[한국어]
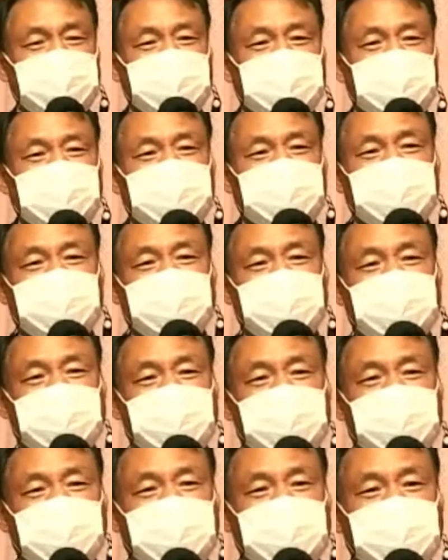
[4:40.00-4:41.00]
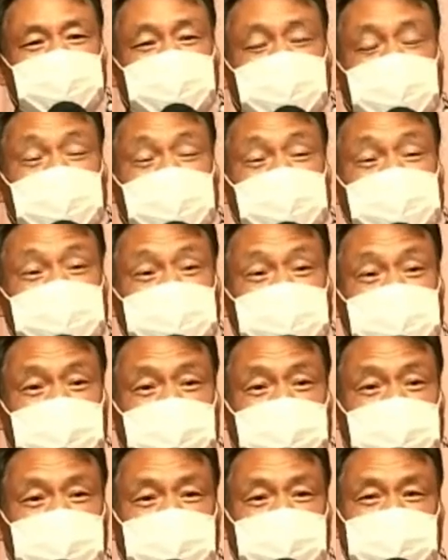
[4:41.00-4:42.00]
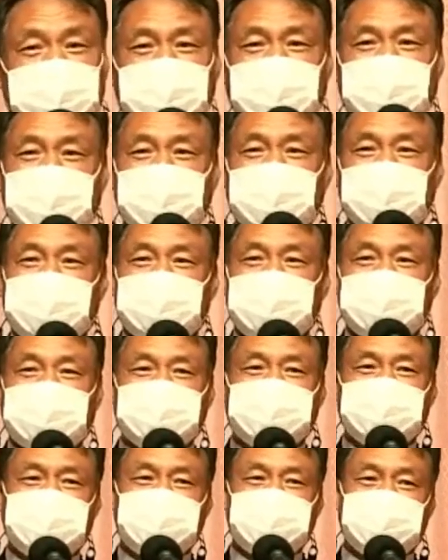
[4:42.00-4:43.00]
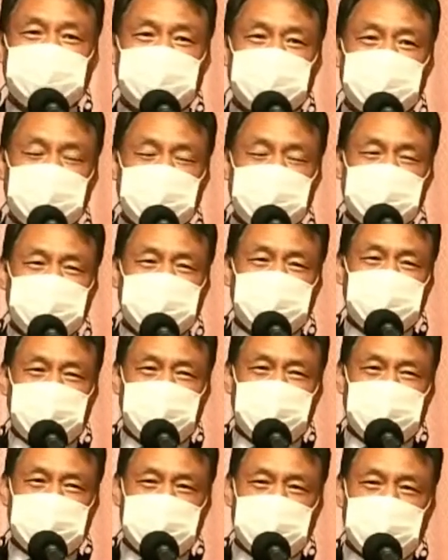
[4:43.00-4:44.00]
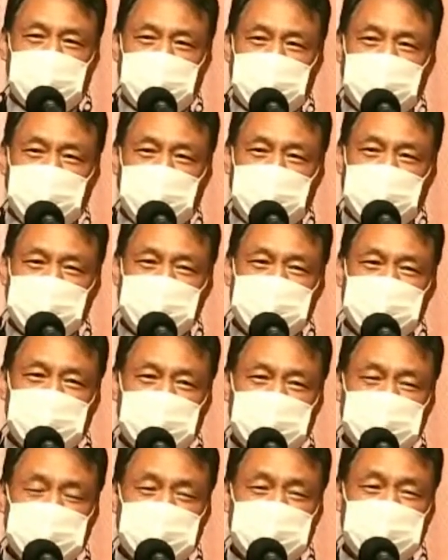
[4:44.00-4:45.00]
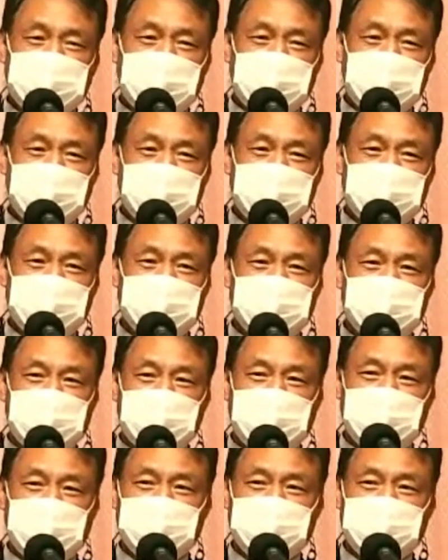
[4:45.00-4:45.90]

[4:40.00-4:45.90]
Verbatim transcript: 이렇게 돌아가실 때 이주는 돈 걱정 하나도 안 하신 것 같이 산 같은데